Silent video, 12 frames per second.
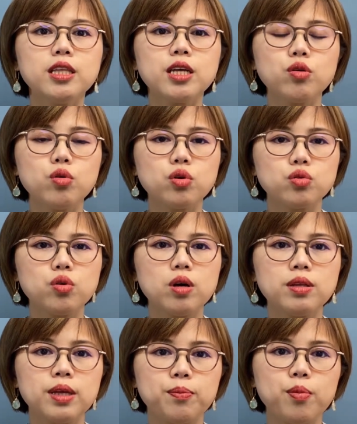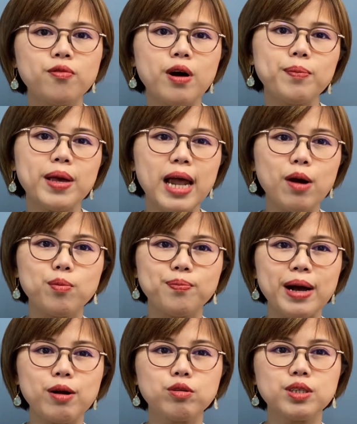那如果说你不方便来我们
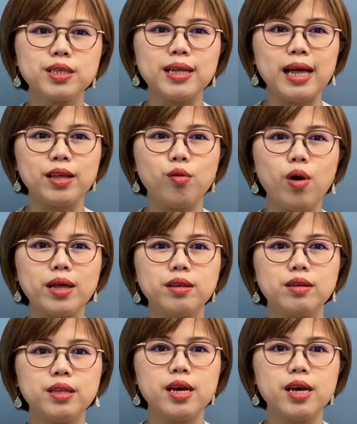办公室拿的话呢，